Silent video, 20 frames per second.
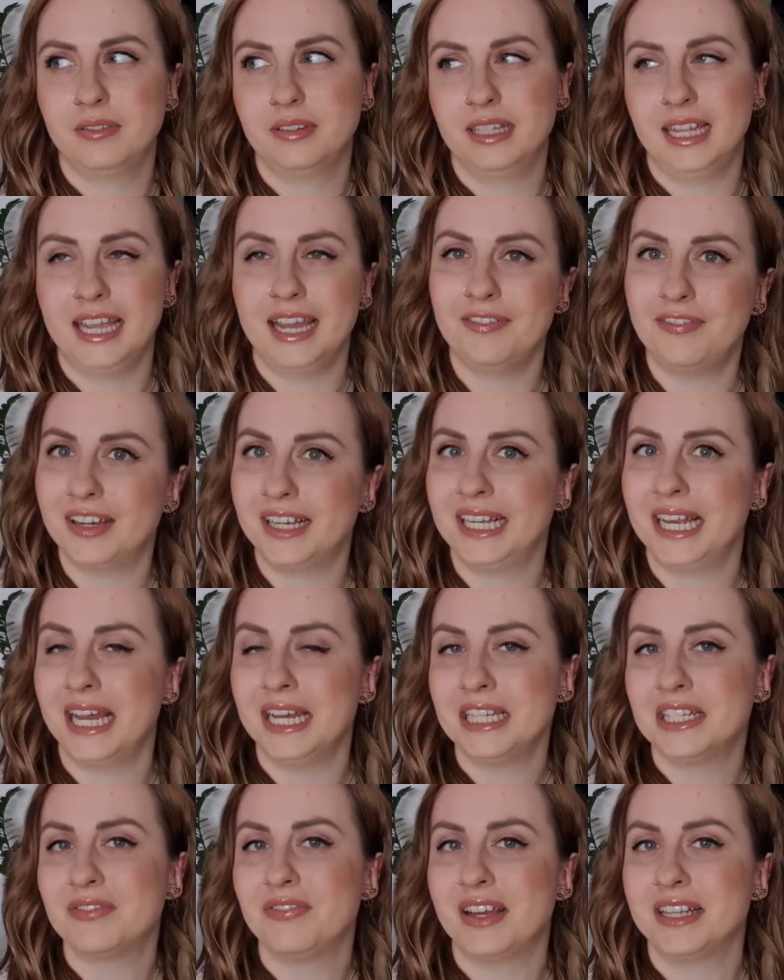naja,
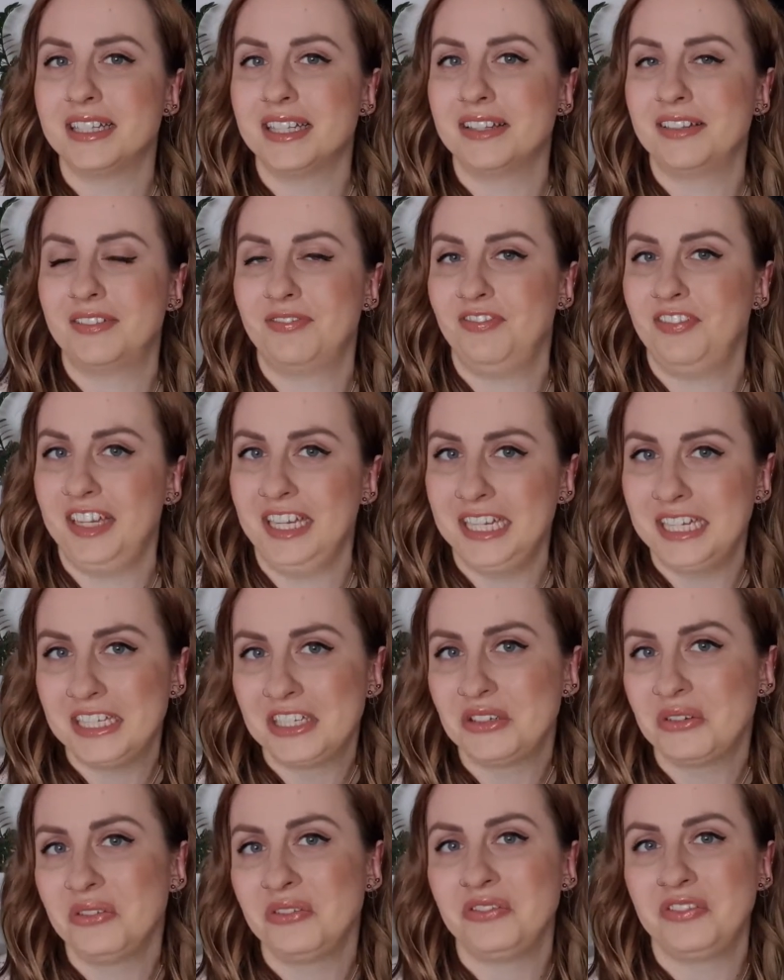vergleichsweise
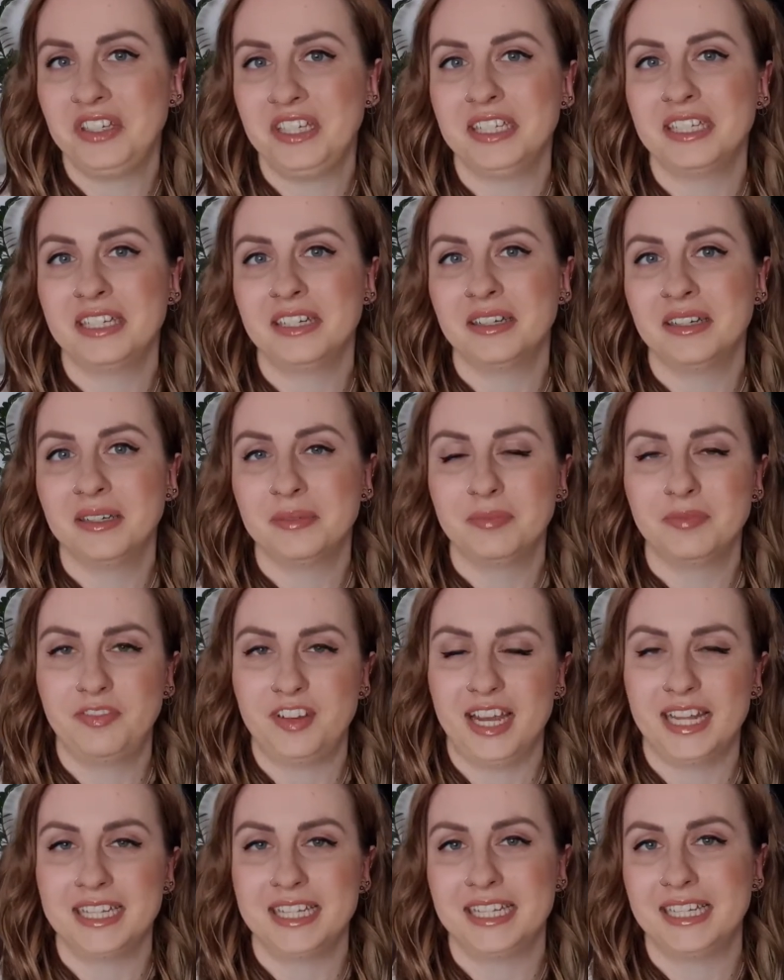wenig irgendwie äh, im
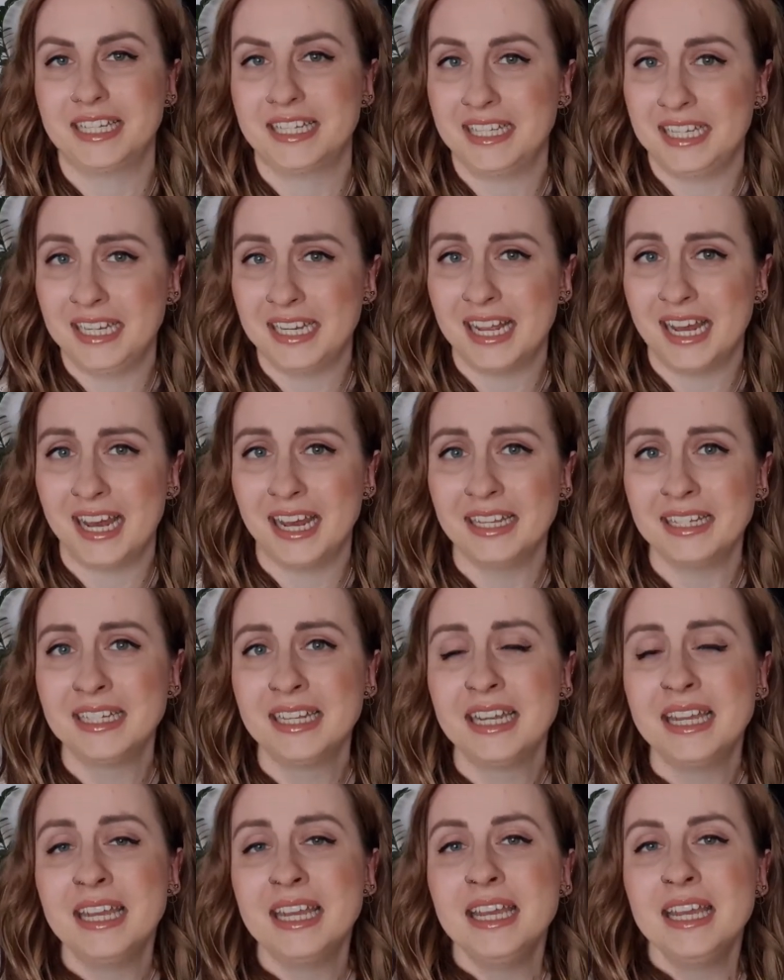Fernsehen gesehen hat.
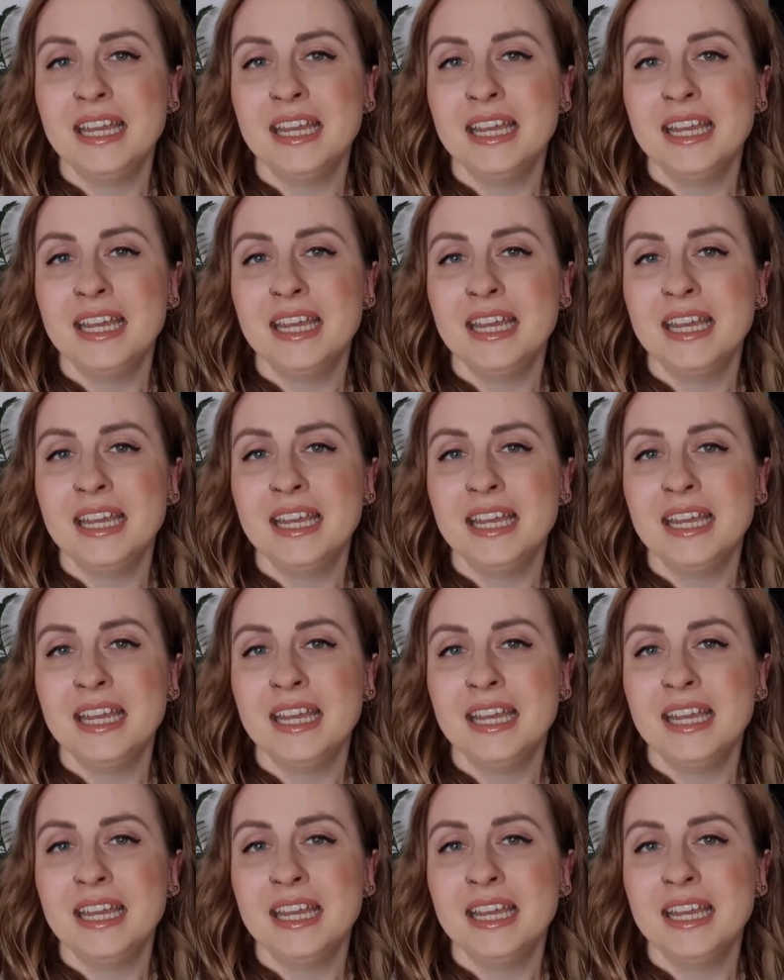